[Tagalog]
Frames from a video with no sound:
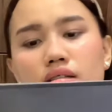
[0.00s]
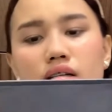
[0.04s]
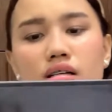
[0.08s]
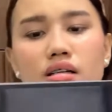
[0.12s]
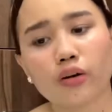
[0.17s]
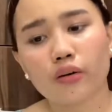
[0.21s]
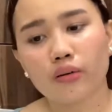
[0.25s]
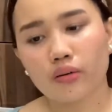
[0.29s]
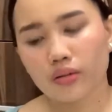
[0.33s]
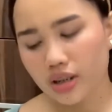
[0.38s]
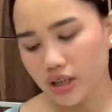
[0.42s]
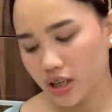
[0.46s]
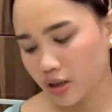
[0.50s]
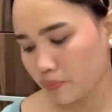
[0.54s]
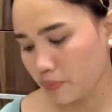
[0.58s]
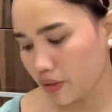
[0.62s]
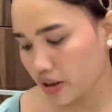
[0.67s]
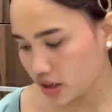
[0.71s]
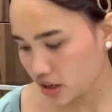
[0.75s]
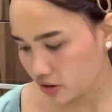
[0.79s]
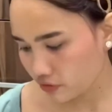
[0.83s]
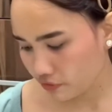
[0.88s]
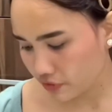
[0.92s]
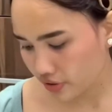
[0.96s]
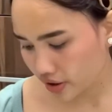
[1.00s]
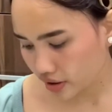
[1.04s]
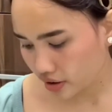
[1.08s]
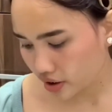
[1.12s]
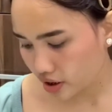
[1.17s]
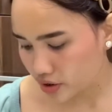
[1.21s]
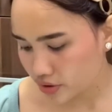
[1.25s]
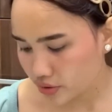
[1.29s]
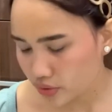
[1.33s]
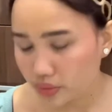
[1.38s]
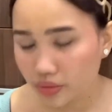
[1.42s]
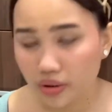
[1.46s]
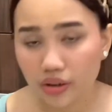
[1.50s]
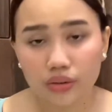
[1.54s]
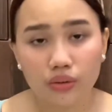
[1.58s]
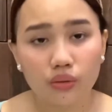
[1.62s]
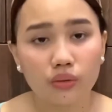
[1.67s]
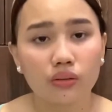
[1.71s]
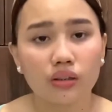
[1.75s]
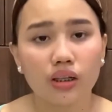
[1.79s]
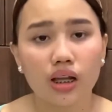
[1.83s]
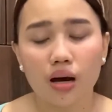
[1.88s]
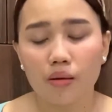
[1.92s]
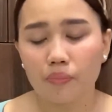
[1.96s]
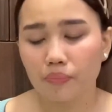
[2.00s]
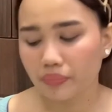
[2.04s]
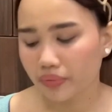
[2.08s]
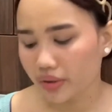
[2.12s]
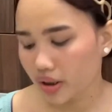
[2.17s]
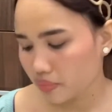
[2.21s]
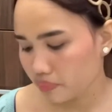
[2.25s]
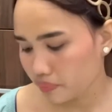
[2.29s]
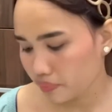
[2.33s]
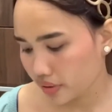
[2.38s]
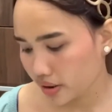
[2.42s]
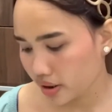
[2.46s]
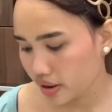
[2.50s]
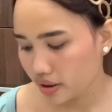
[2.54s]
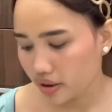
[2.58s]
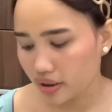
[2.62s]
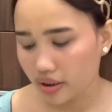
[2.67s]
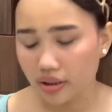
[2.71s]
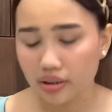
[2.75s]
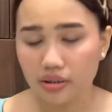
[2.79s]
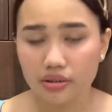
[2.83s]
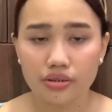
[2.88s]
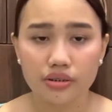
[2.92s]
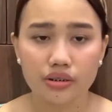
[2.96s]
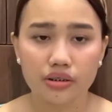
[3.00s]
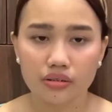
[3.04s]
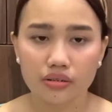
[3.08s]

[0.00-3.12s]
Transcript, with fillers: Yung specification nitong laptop guys.